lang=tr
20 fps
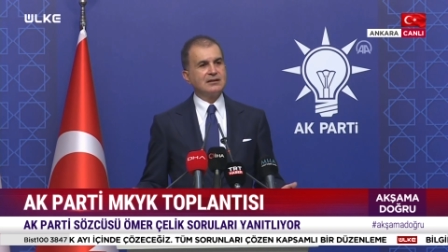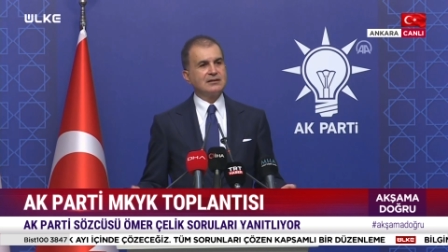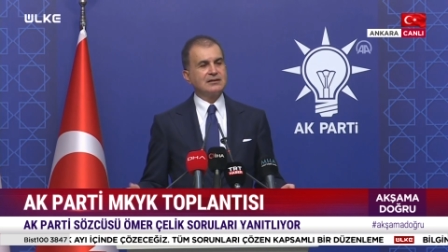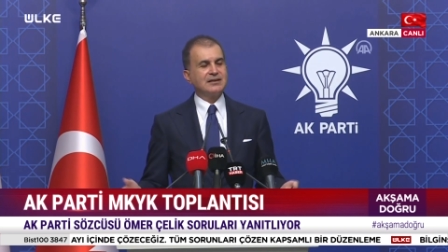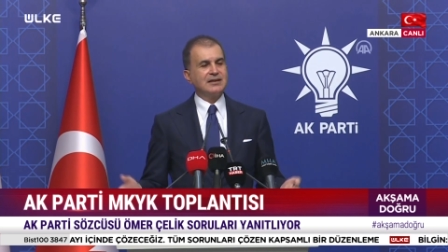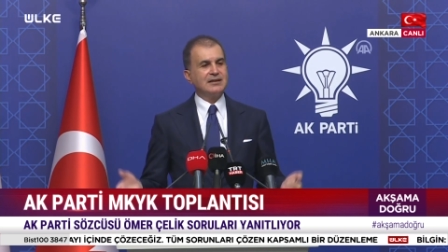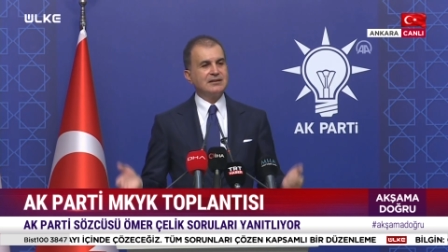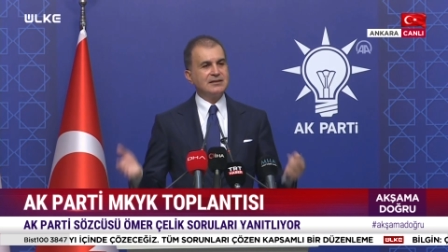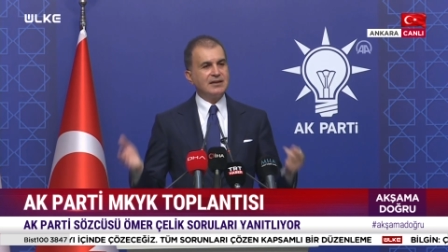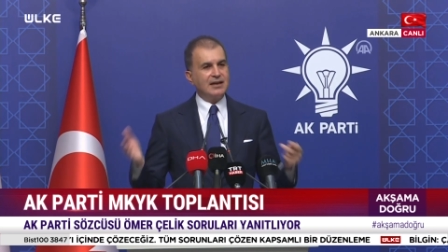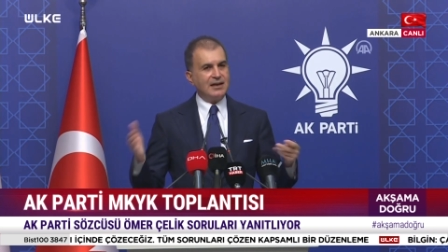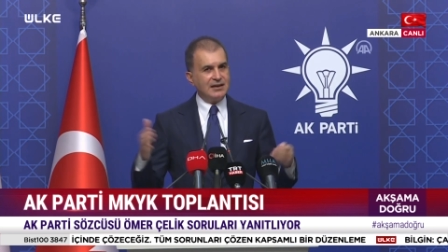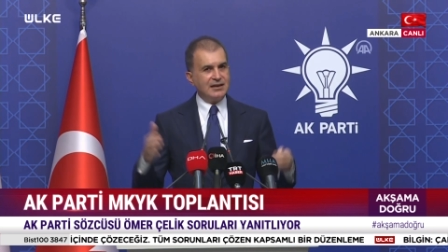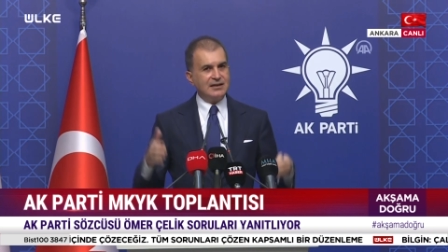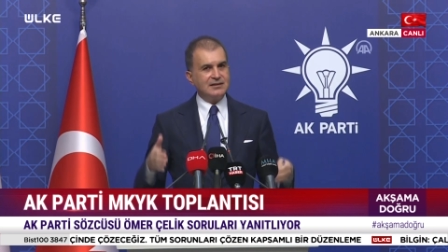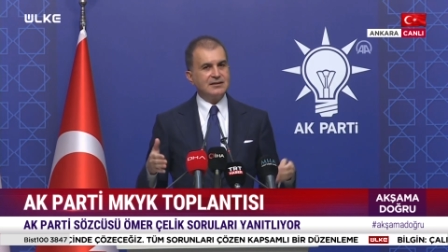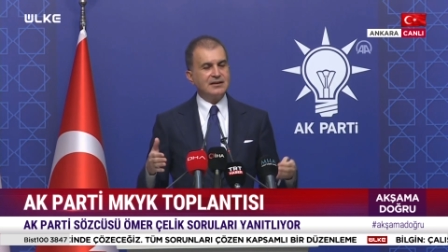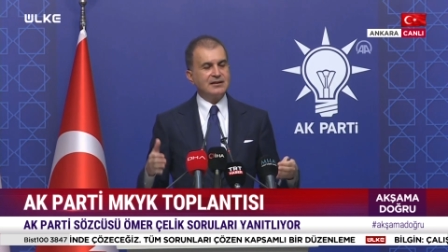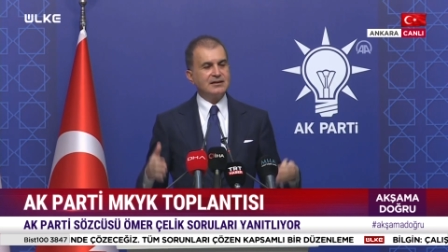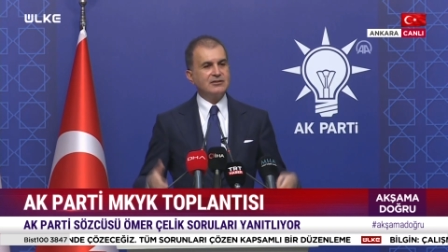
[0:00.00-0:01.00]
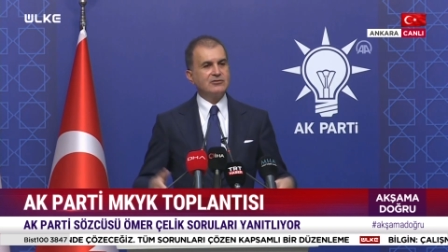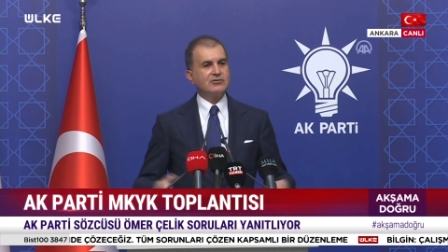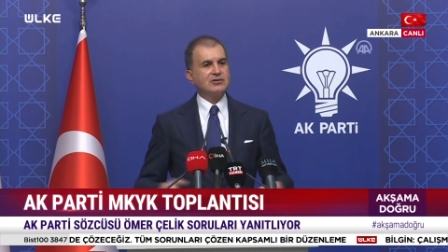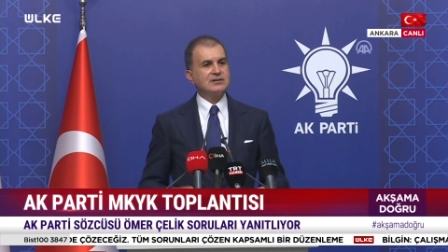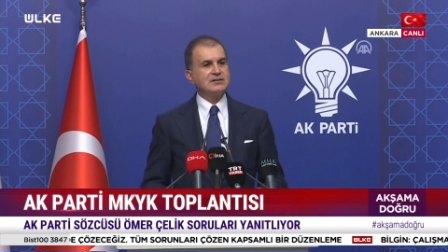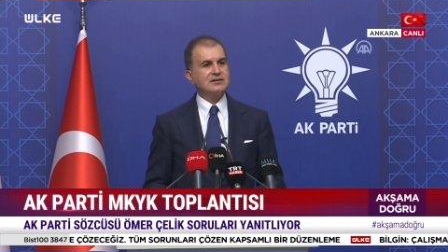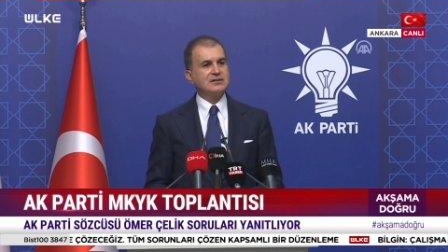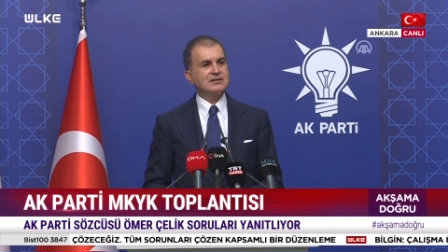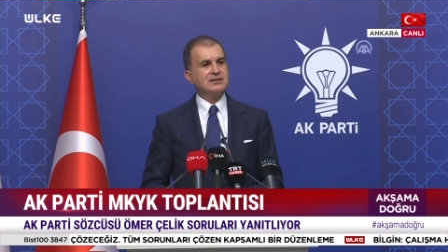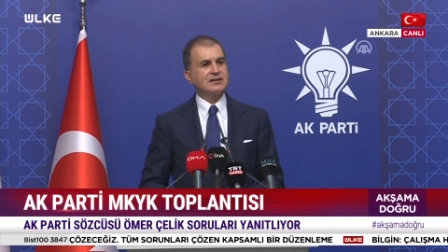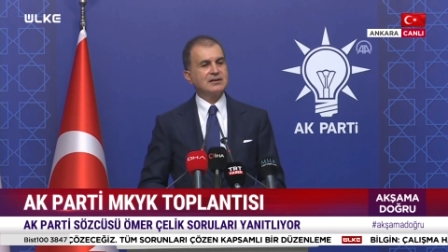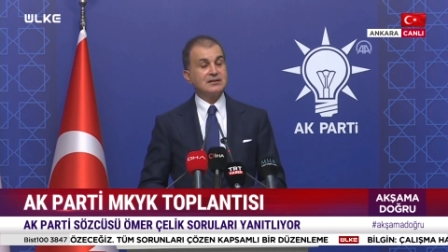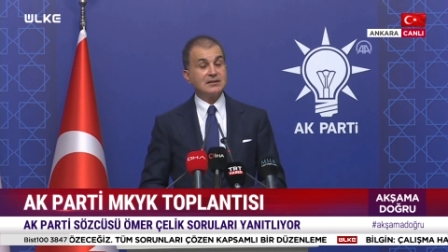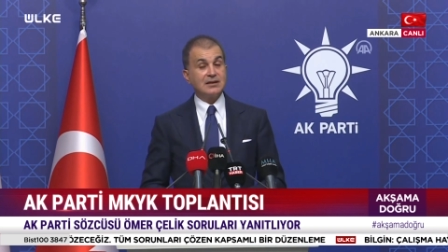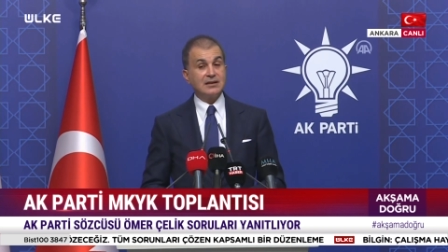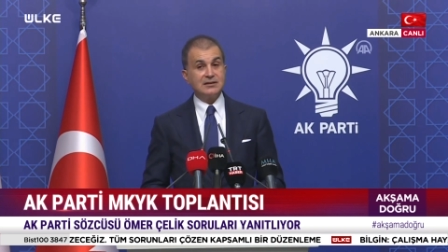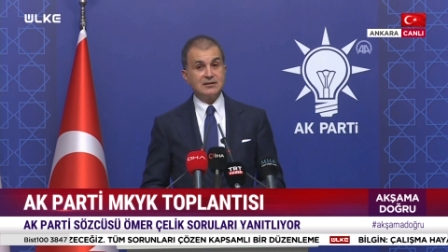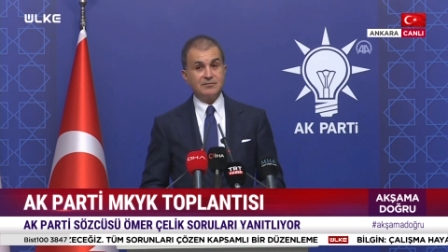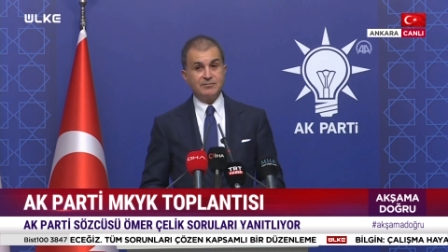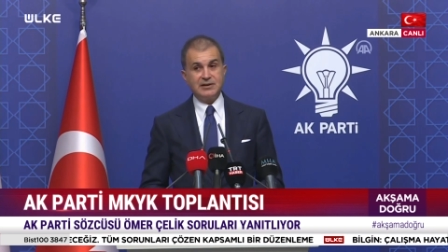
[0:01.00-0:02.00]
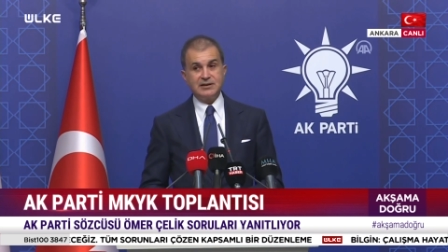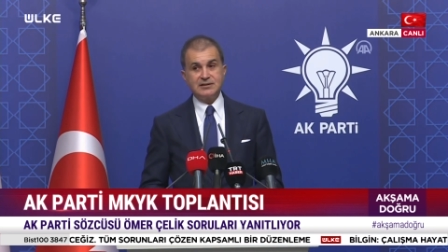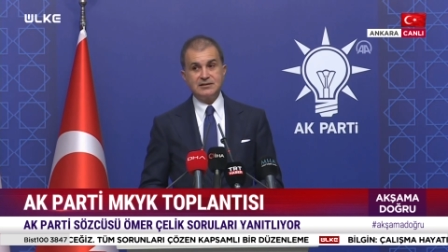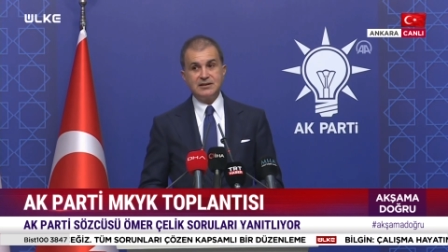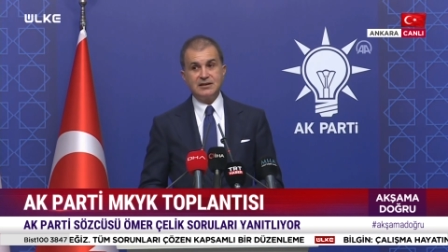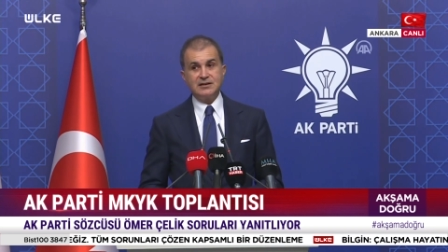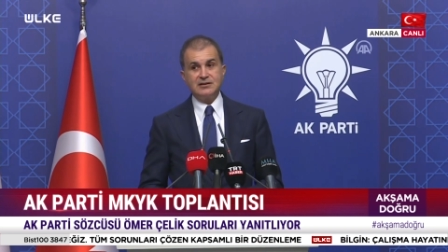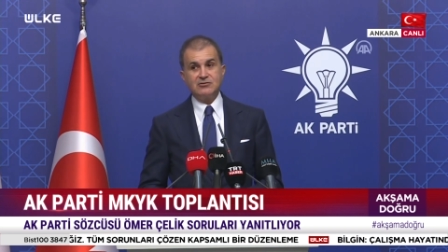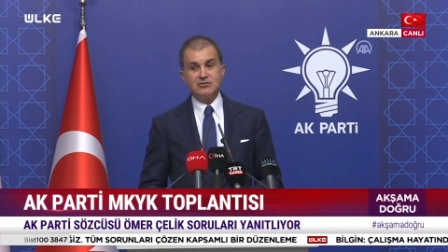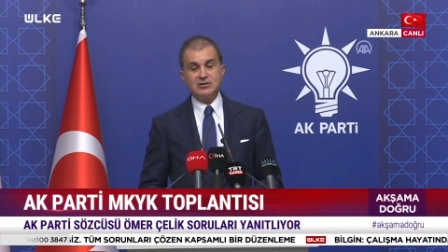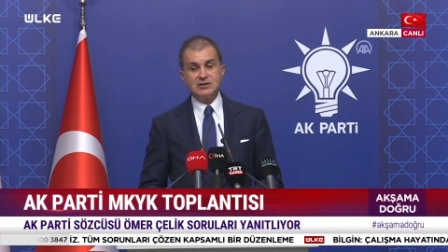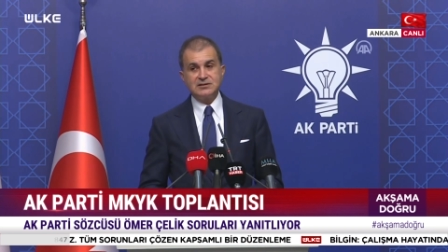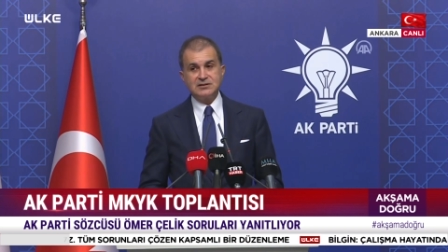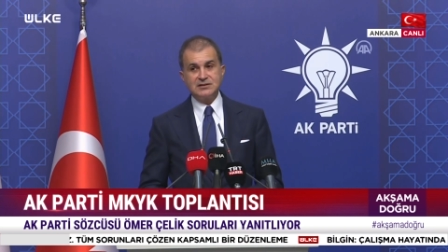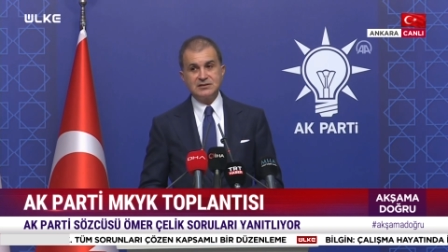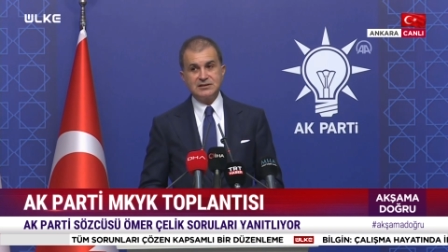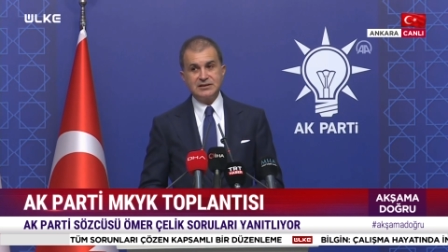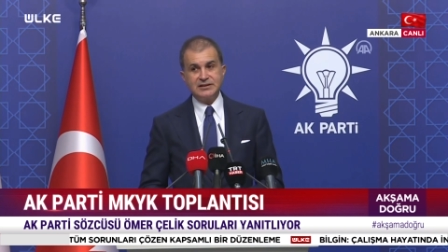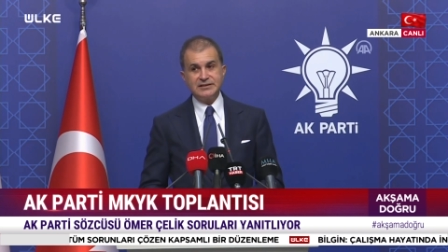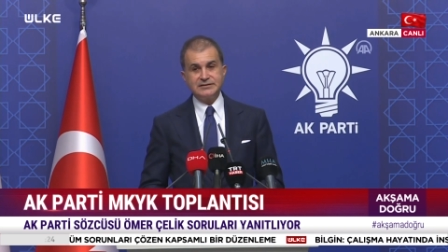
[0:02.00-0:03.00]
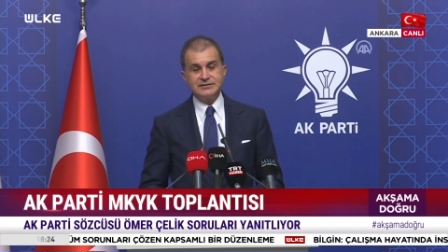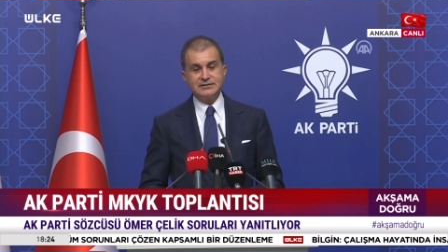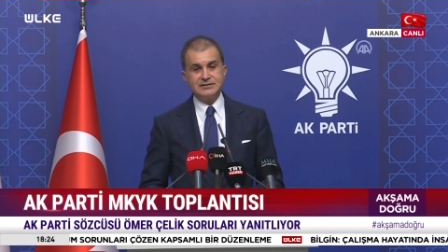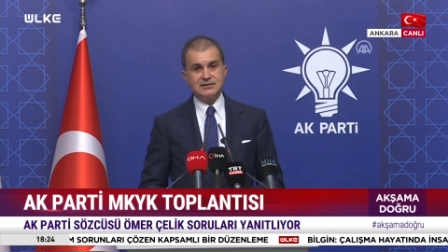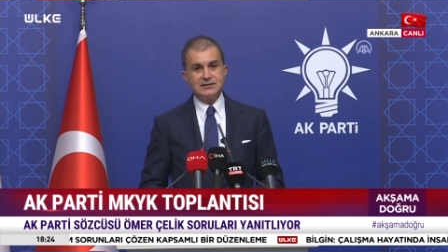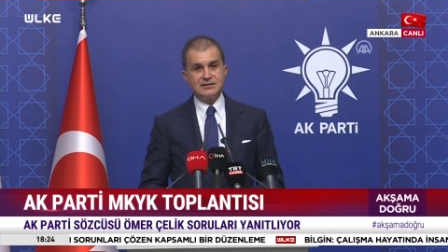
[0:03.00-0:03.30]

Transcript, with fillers: kendi alanlarını yönetirken, kendi partilerini yönetirken